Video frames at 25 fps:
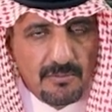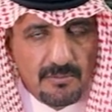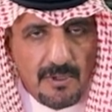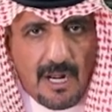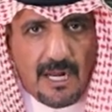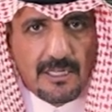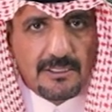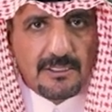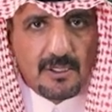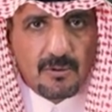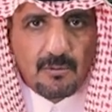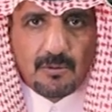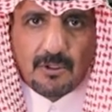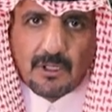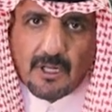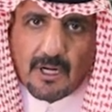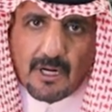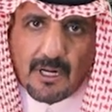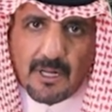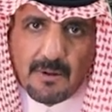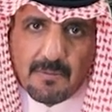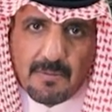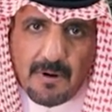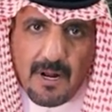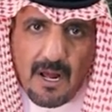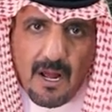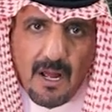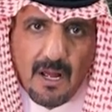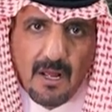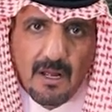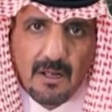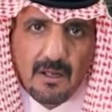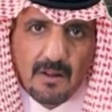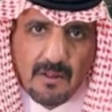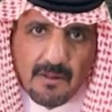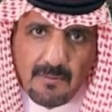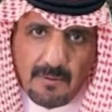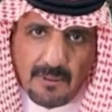جماعتنا ومن قرايبنا
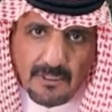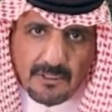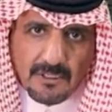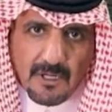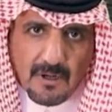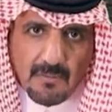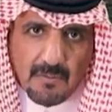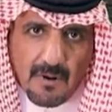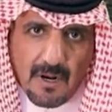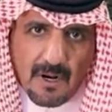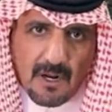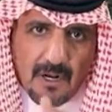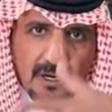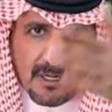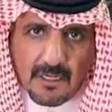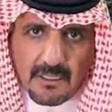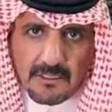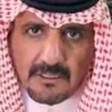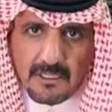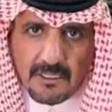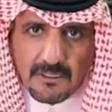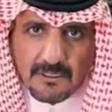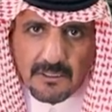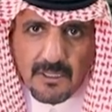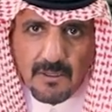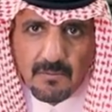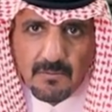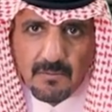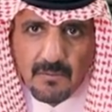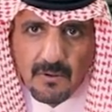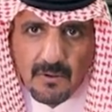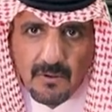ذبح كلب الله لا يرد الكلب